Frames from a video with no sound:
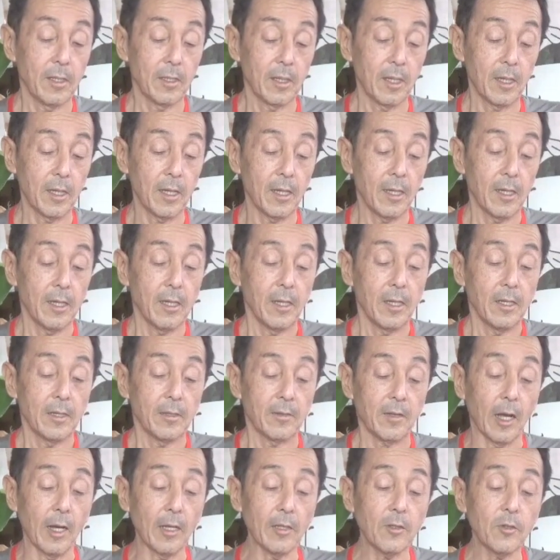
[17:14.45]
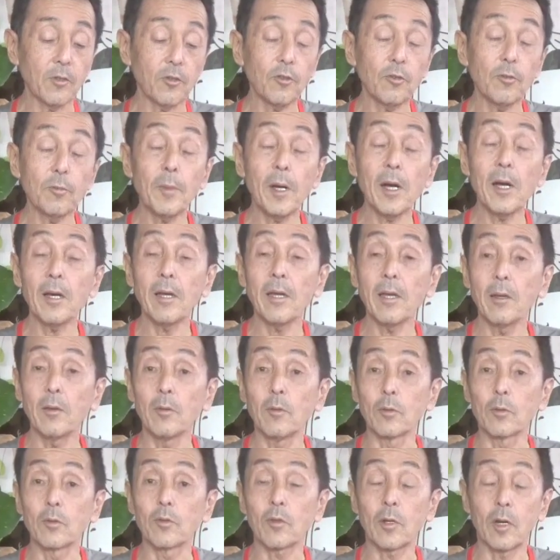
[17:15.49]
で30万円
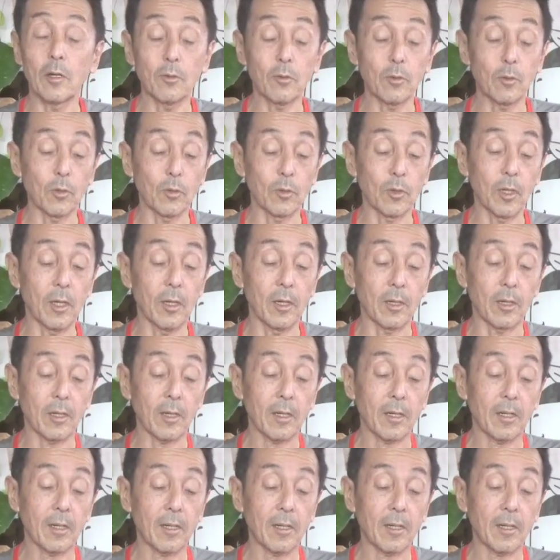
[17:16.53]
を使うとね